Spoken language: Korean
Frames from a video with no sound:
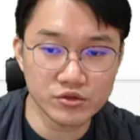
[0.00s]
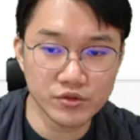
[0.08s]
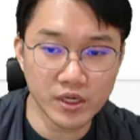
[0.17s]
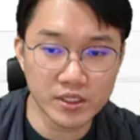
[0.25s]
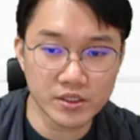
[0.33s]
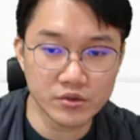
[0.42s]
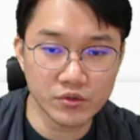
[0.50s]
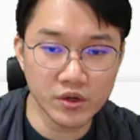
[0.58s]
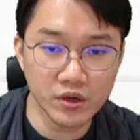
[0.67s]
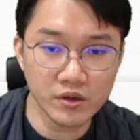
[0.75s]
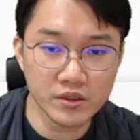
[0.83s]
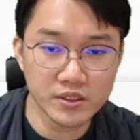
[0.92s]
수가
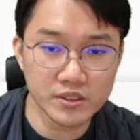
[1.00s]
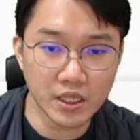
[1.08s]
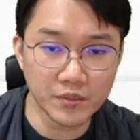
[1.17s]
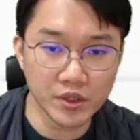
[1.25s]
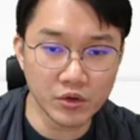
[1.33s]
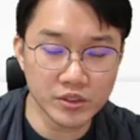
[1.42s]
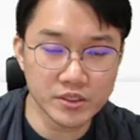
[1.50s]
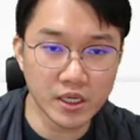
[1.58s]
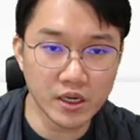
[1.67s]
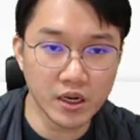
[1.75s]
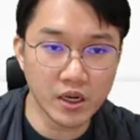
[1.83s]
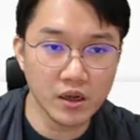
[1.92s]
있고요. 그 다음에
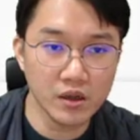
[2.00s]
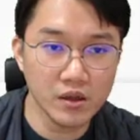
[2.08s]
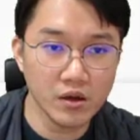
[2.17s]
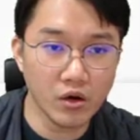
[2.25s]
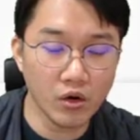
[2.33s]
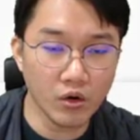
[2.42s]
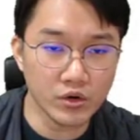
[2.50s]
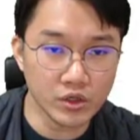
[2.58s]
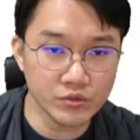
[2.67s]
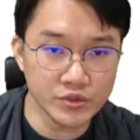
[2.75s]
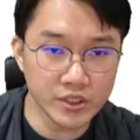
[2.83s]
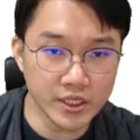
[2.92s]
여기다가 어,
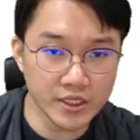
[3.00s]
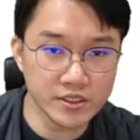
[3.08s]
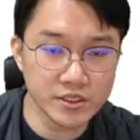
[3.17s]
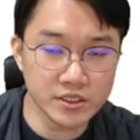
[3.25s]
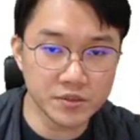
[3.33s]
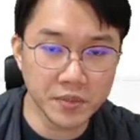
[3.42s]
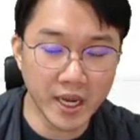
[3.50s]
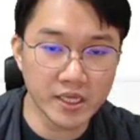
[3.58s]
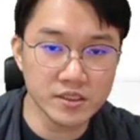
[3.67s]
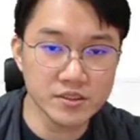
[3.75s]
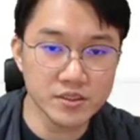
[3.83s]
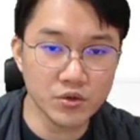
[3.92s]
여러분들이 직접
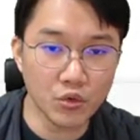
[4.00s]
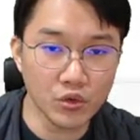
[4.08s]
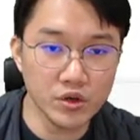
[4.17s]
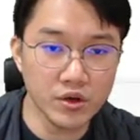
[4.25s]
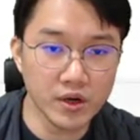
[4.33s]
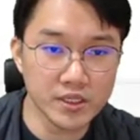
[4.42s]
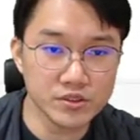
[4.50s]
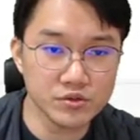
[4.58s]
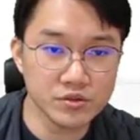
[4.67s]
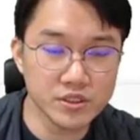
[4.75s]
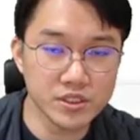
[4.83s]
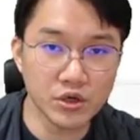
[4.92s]
파일들을 올려가지고
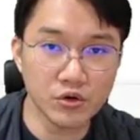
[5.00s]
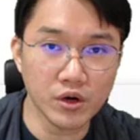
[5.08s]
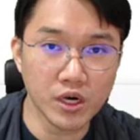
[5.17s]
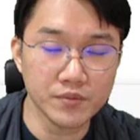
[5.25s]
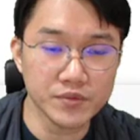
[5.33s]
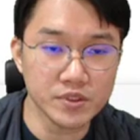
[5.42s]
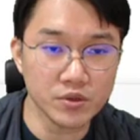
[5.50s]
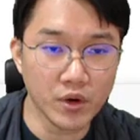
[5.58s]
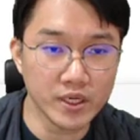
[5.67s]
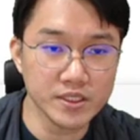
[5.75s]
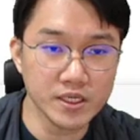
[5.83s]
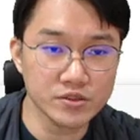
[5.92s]
그 결과값들을
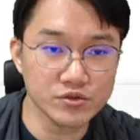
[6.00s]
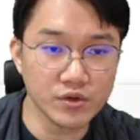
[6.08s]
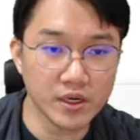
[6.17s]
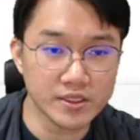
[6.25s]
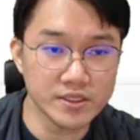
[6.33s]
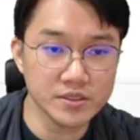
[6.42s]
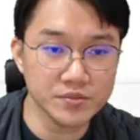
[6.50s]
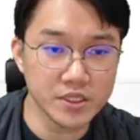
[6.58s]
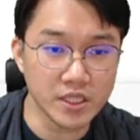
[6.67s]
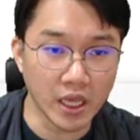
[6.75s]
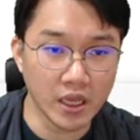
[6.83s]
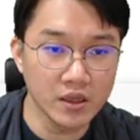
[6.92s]
확인할 수가
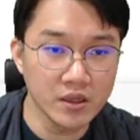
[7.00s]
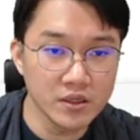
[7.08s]
있습니다.